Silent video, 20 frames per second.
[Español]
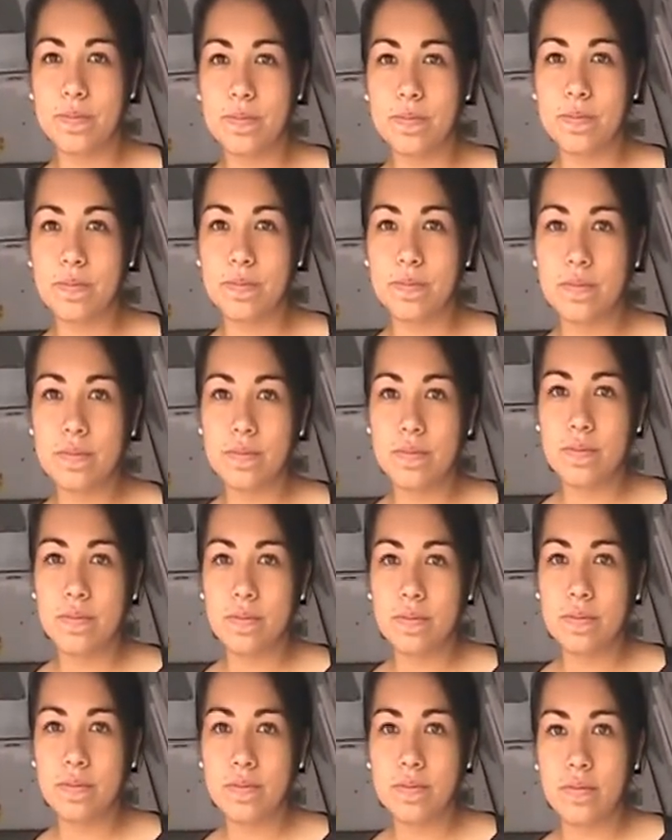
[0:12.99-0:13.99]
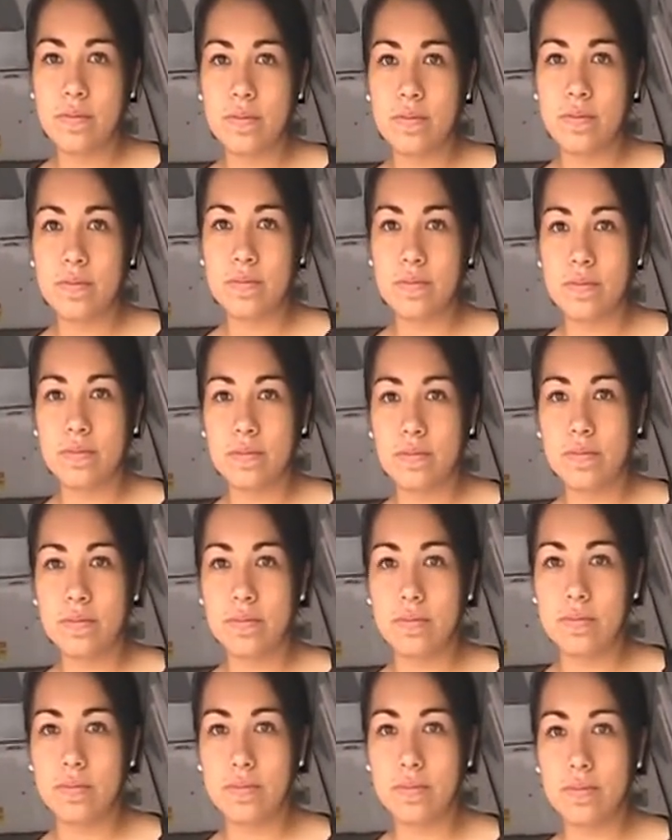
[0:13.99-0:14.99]
Así lo dio a conocer
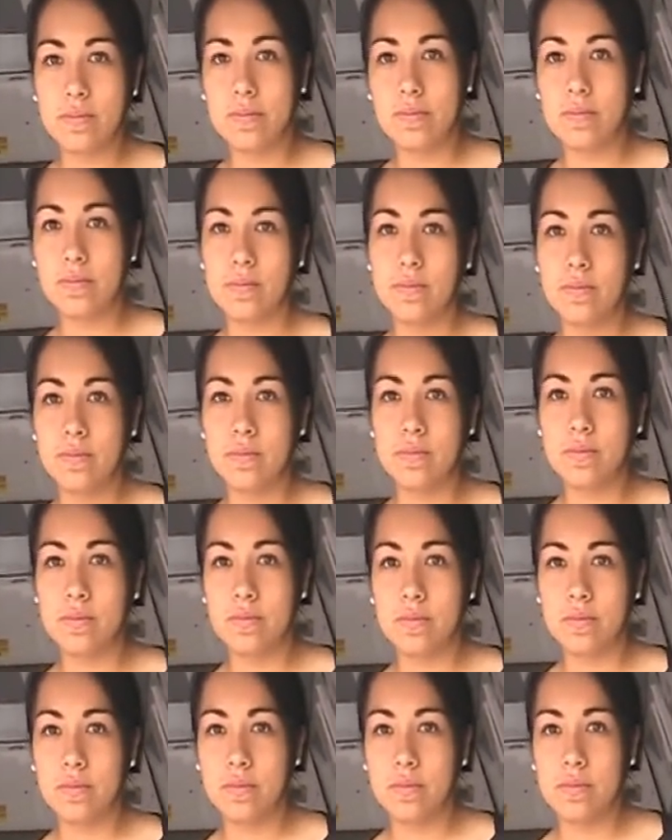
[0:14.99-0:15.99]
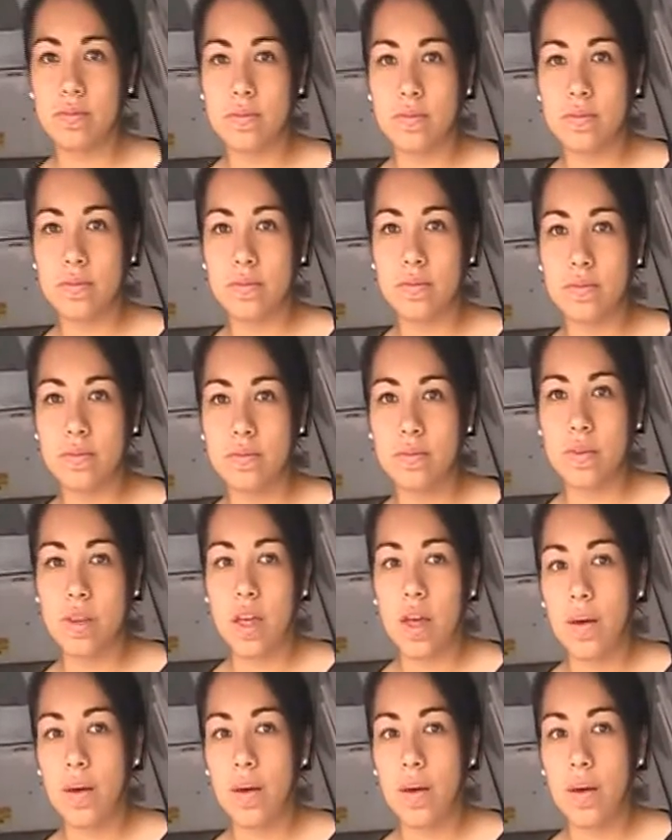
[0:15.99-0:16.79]
Yukov Osiris López Alfaro,